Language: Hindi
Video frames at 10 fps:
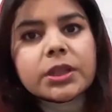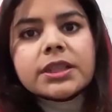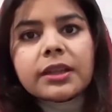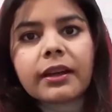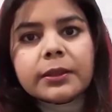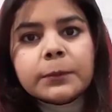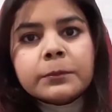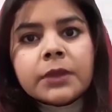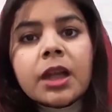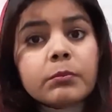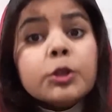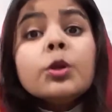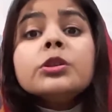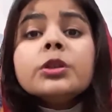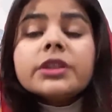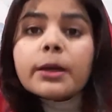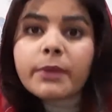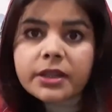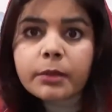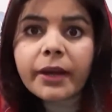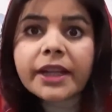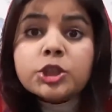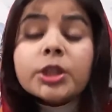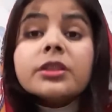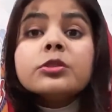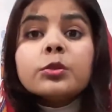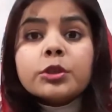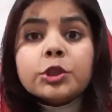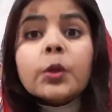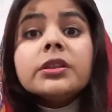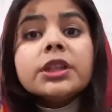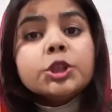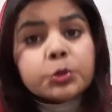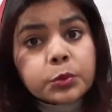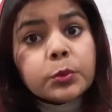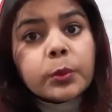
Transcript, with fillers: के साथ दोस्तों ड्रामा से बारिश जितने ज़ोरों शोर से शुरू